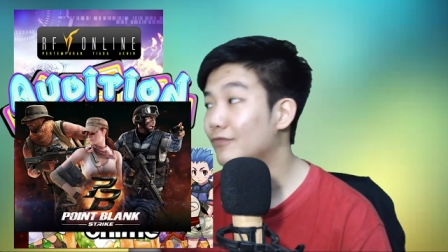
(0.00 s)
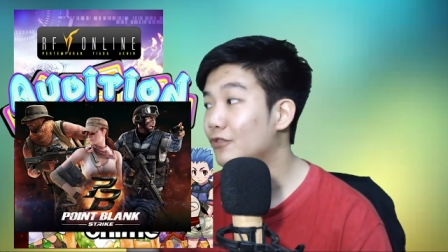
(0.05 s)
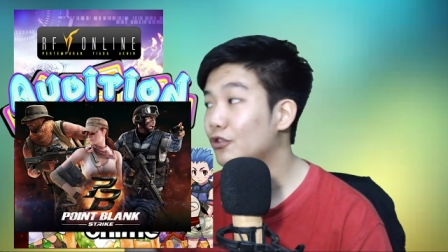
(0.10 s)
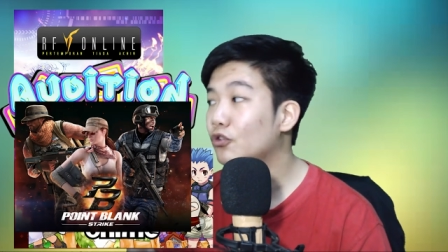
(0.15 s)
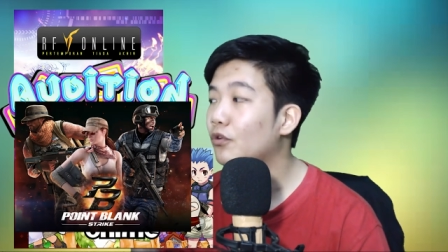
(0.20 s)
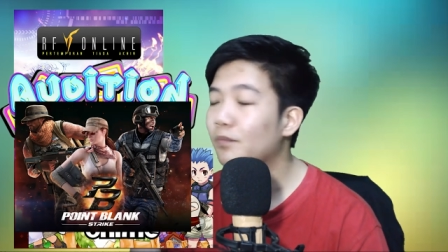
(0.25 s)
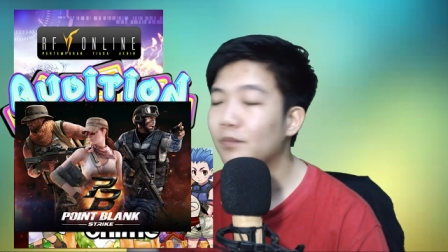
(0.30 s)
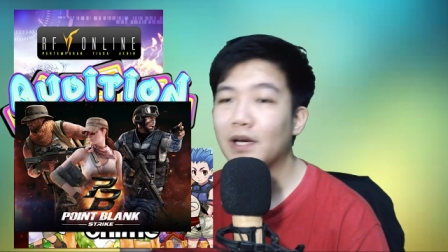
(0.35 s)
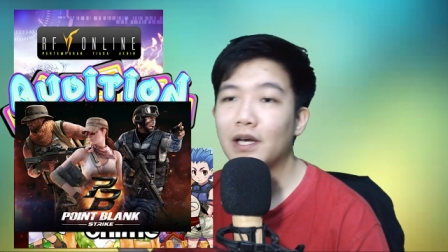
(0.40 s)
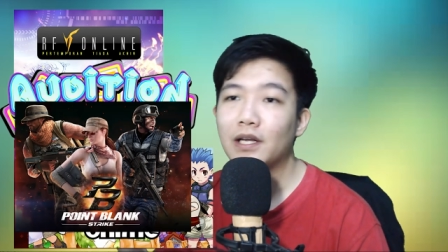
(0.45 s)

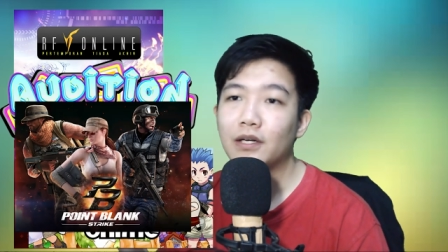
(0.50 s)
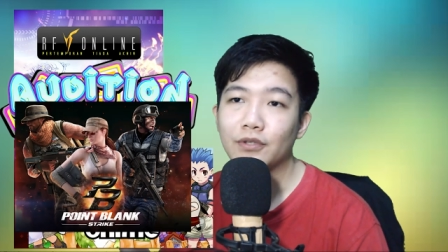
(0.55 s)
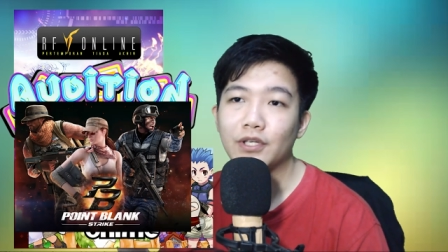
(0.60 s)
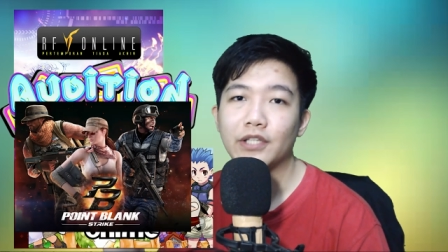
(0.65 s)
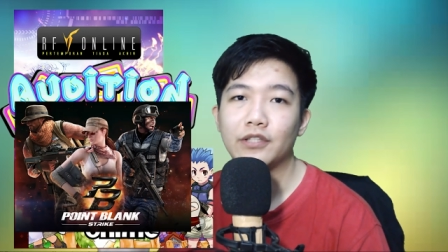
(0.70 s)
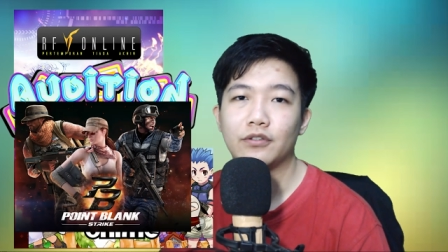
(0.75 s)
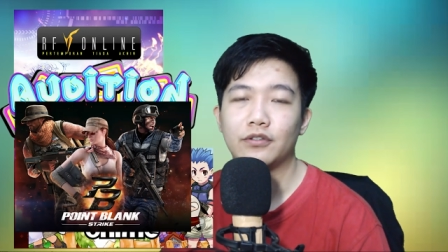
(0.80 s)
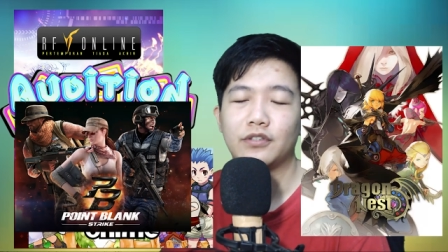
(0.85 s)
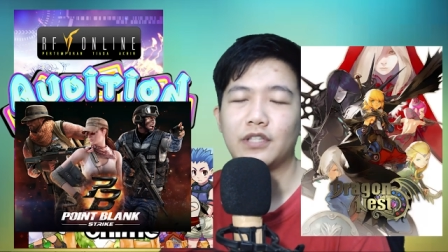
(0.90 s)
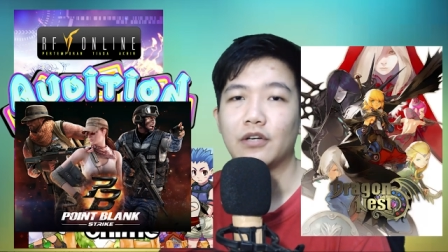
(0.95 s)
cukup baru
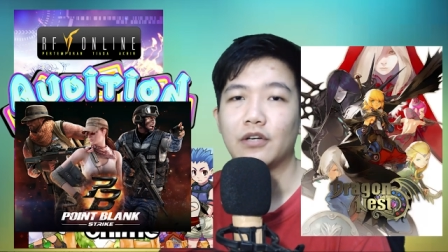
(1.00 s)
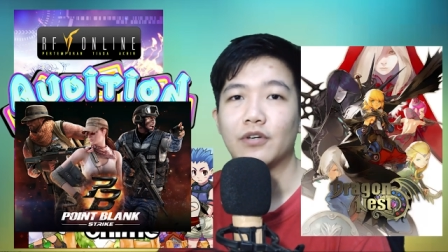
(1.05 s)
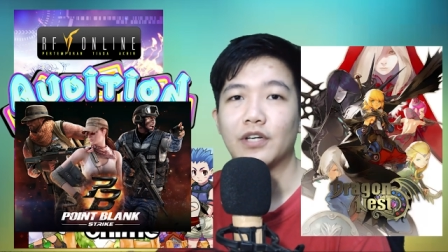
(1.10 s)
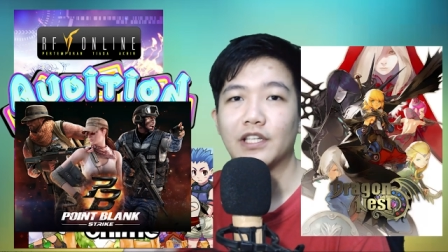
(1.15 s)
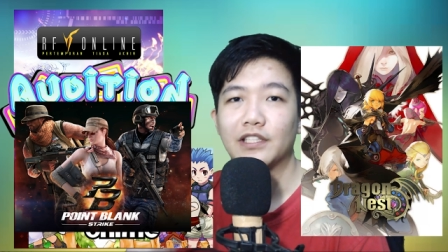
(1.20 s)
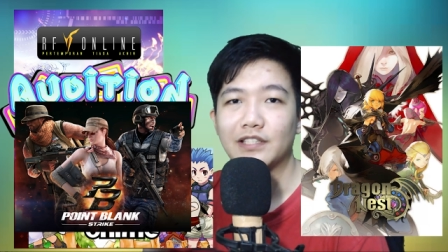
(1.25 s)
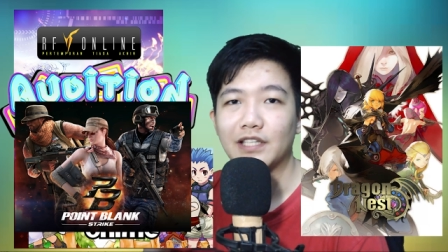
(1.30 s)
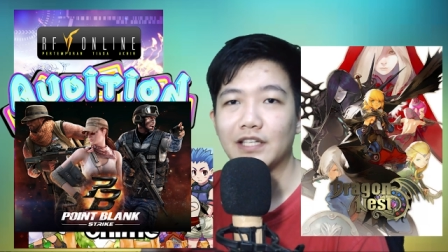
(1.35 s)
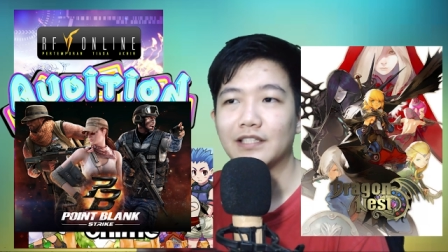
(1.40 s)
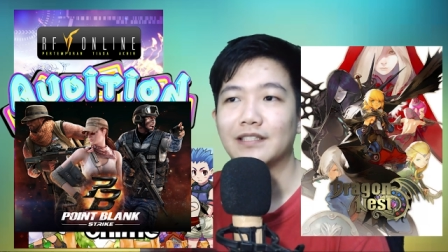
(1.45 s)
yaitu Dragon
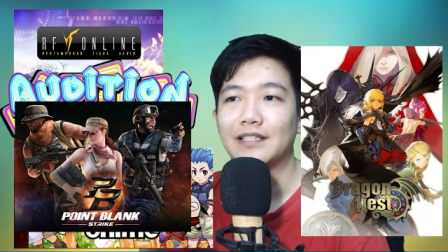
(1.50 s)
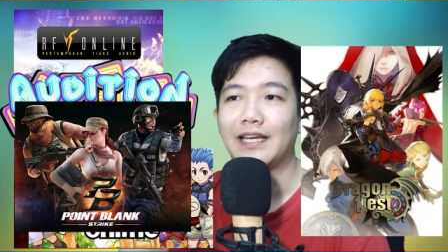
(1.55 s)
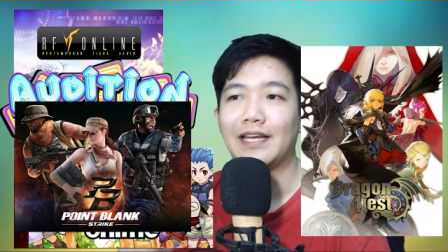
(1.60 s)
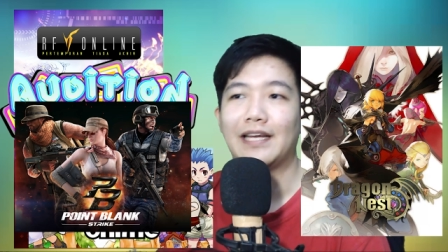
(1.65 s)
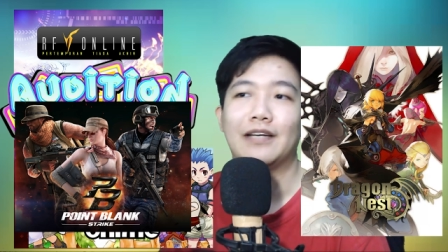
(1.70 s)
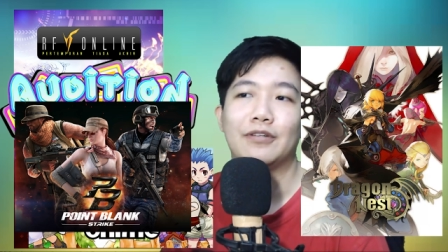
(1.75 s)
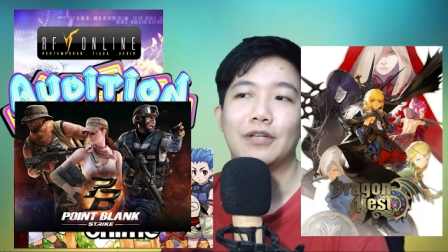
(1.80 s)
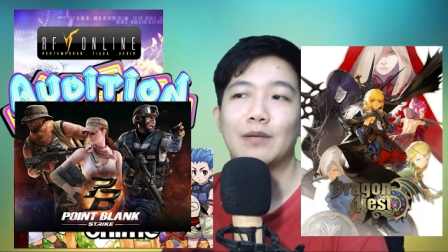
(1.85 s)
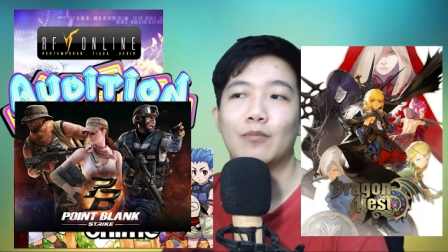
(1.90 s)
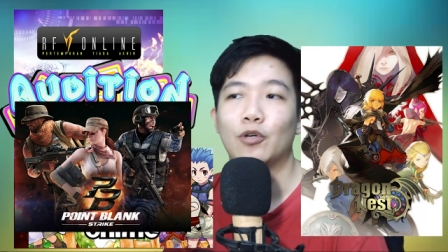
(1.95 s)
Nest dan
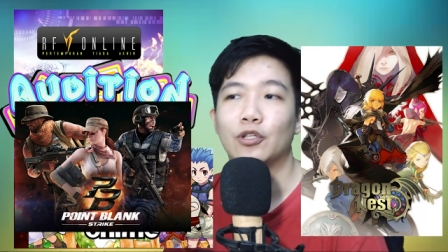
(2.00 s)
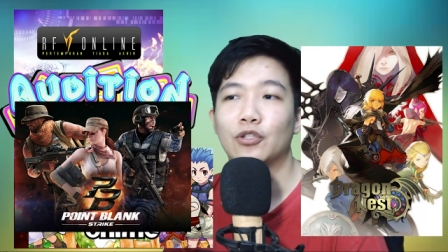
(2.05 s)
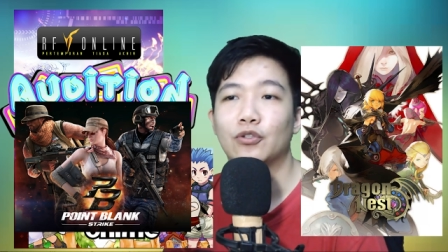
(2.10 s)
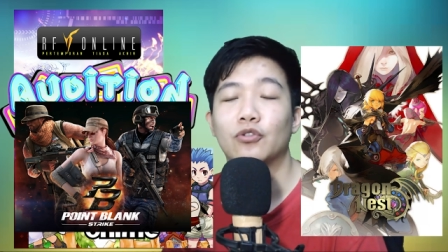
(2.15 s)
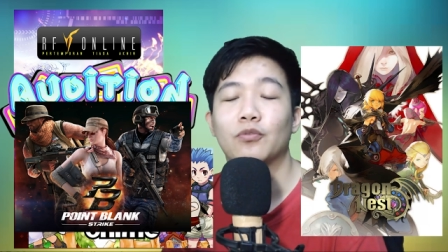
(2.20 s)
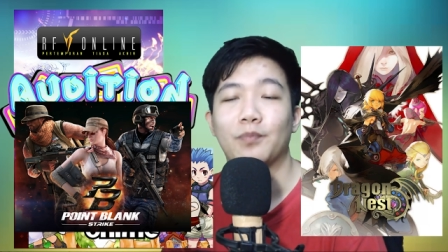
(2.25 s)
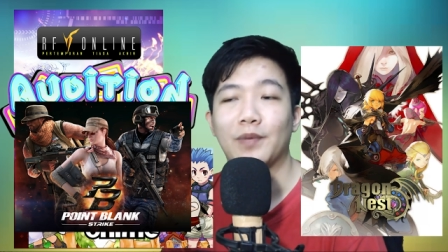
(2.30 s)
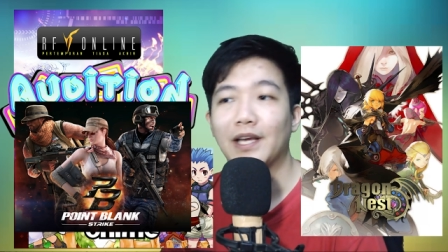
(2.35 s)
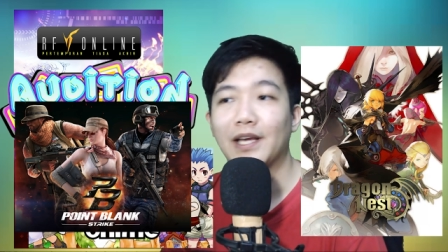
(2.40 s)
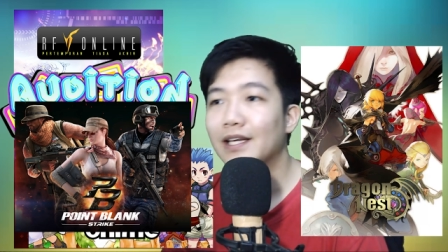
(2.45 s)
saya udah mau
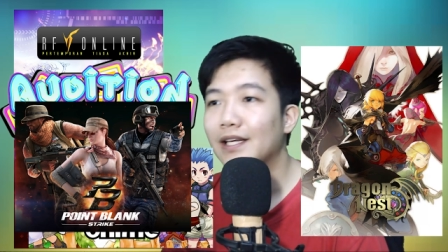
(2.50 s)
tutup ya